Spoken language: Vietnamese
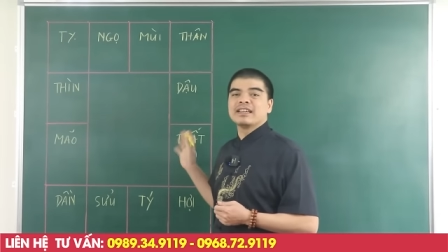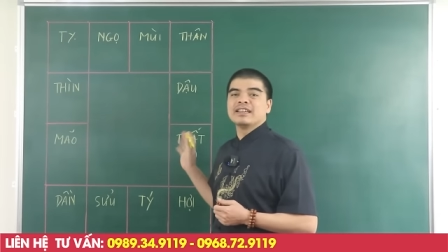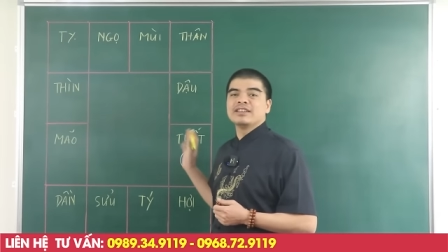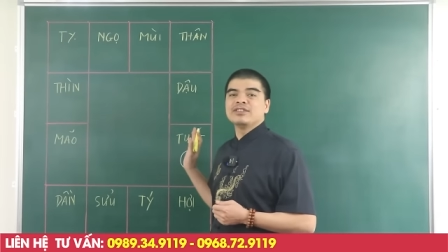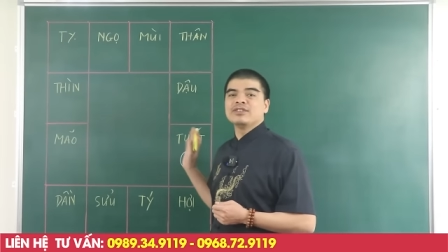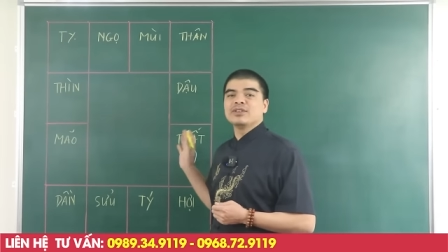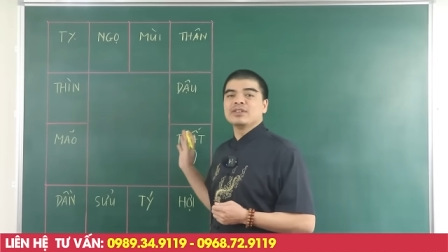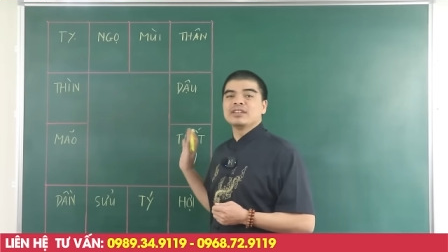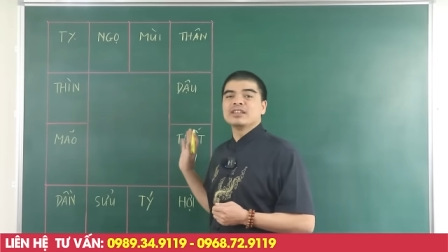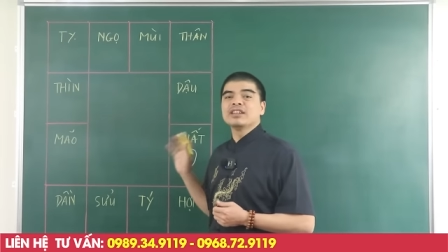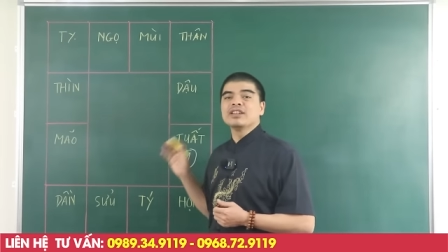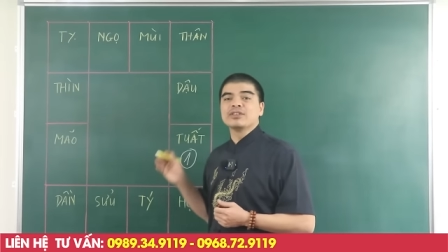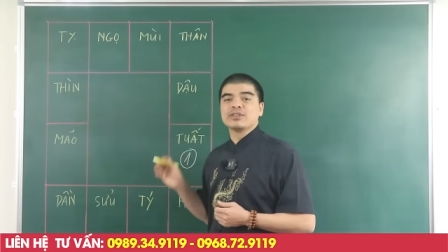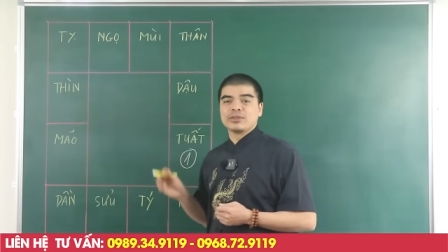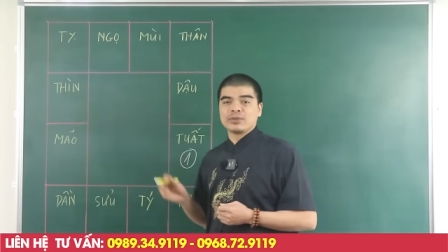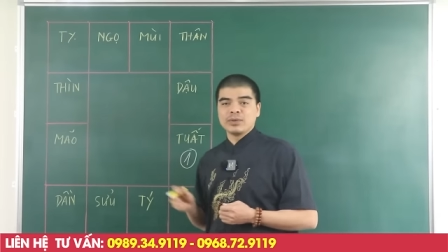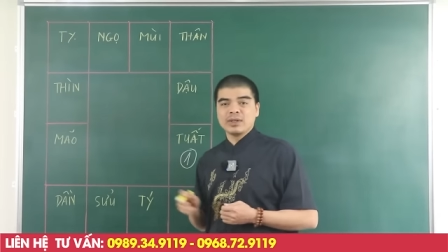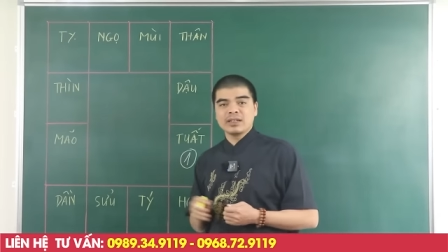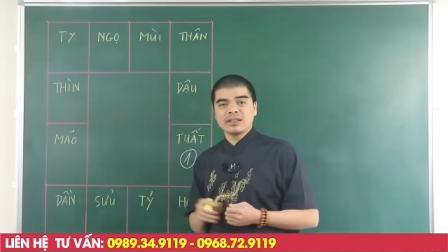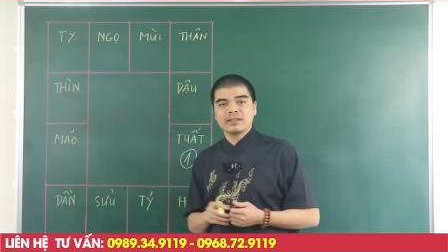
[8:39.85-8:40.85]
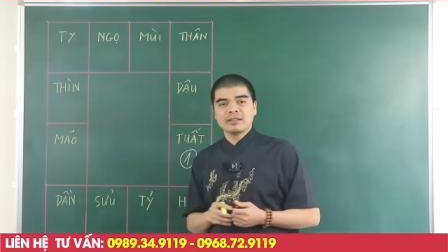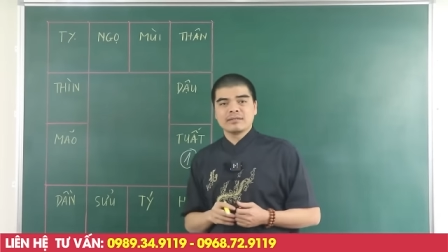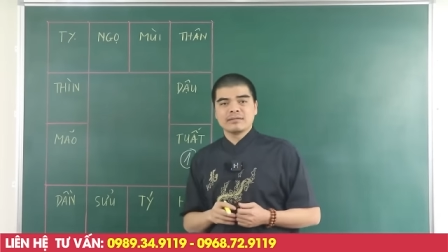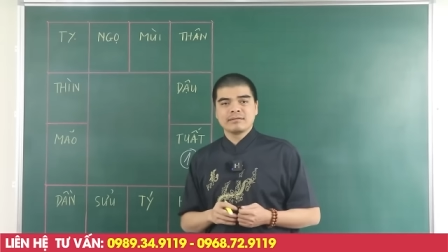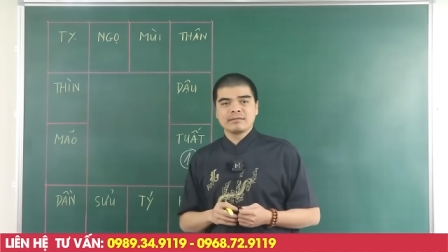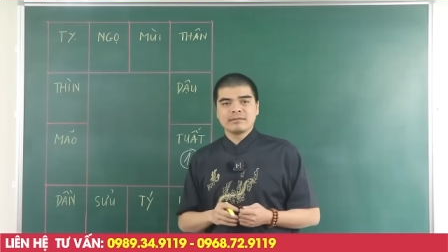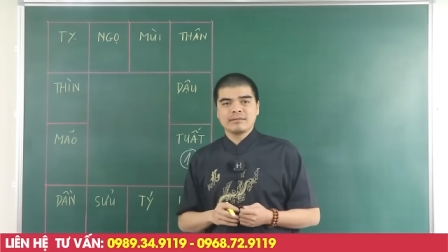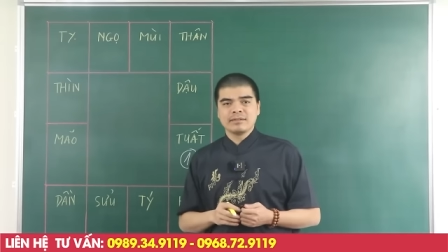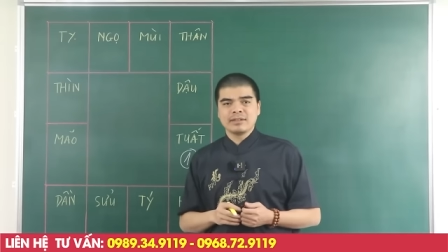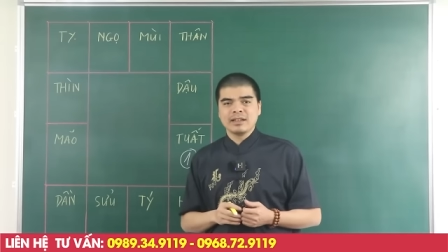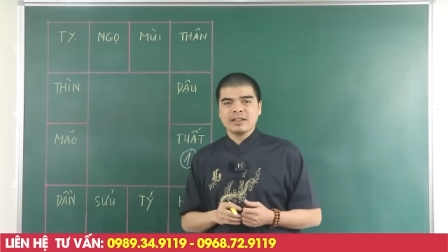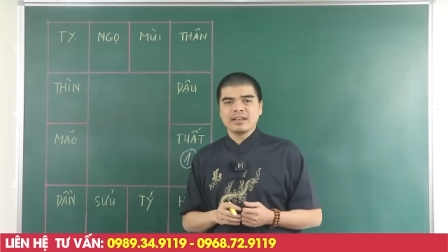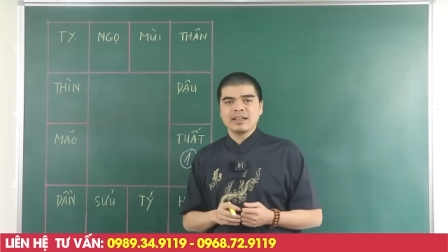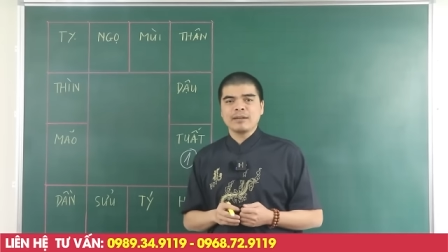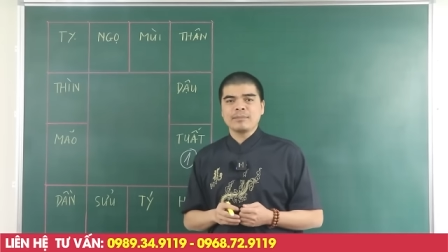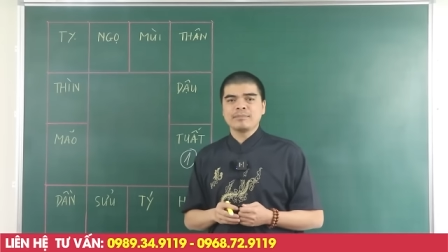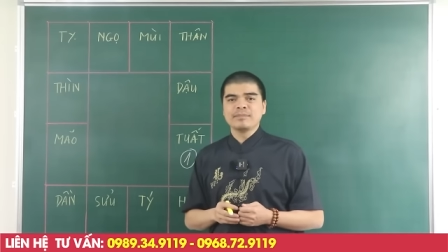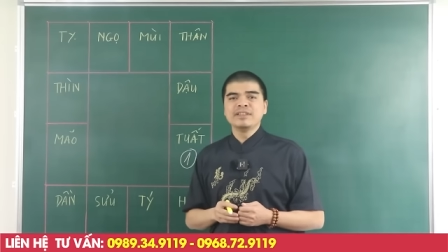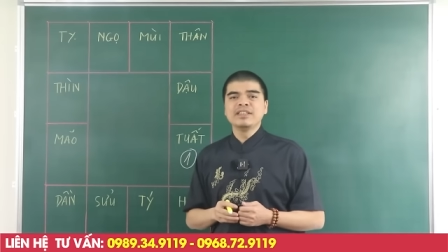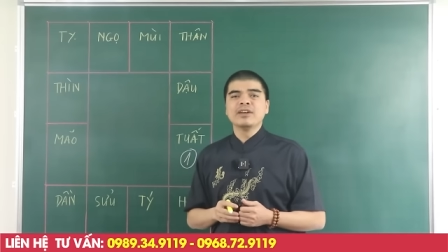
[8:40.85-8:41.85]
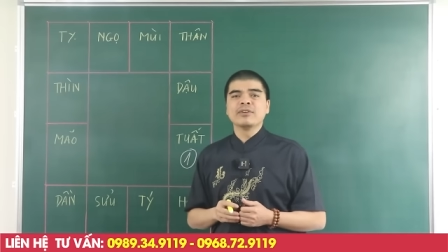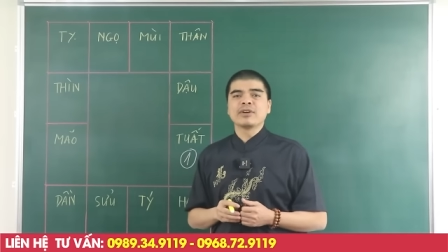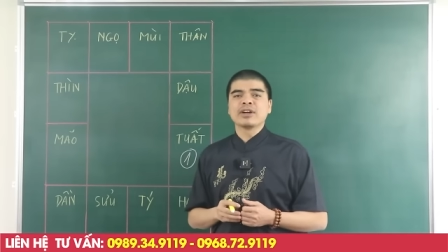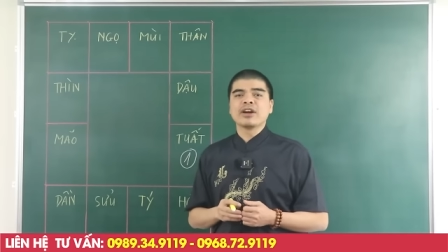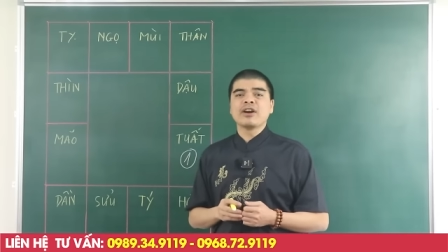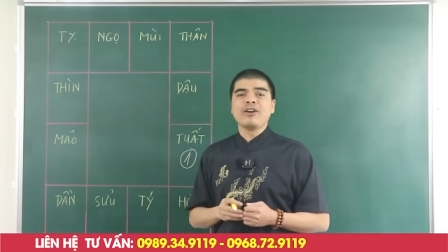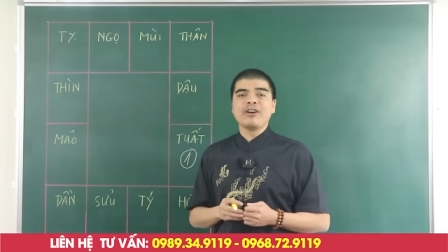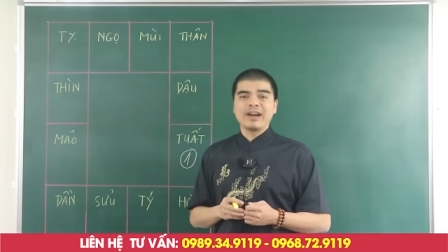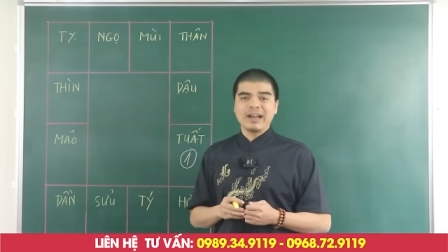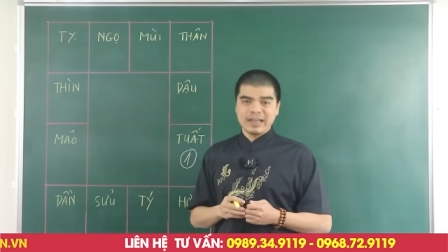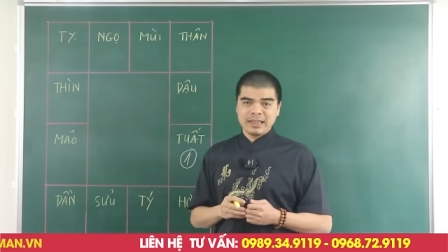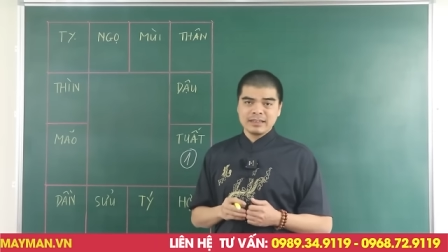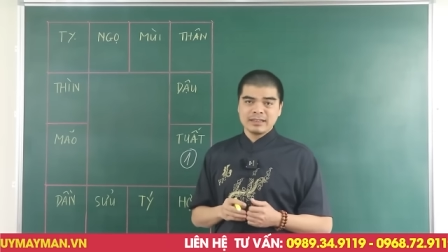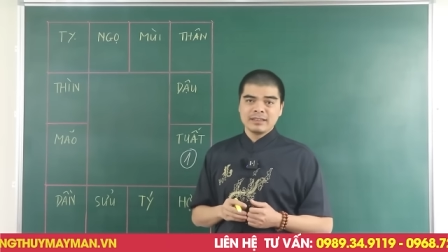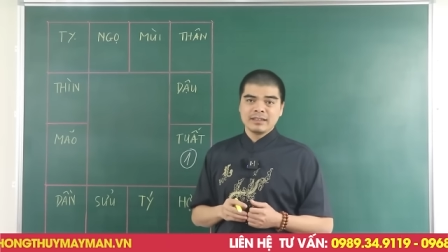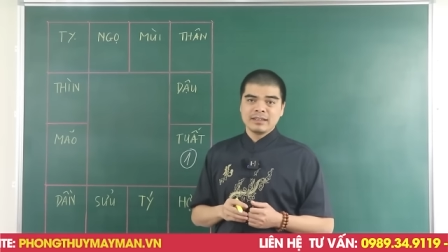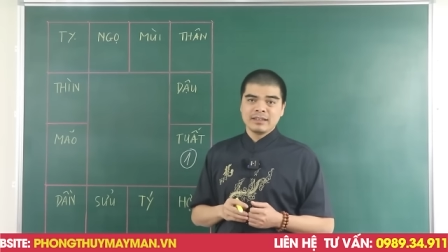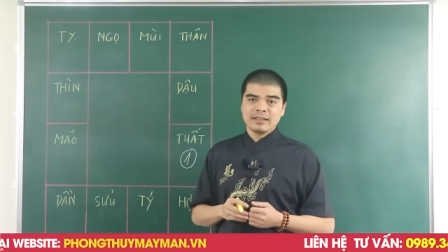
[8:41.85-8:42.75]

khiến cho những người tuổi Tuất gặp nhiều cái khó khăn.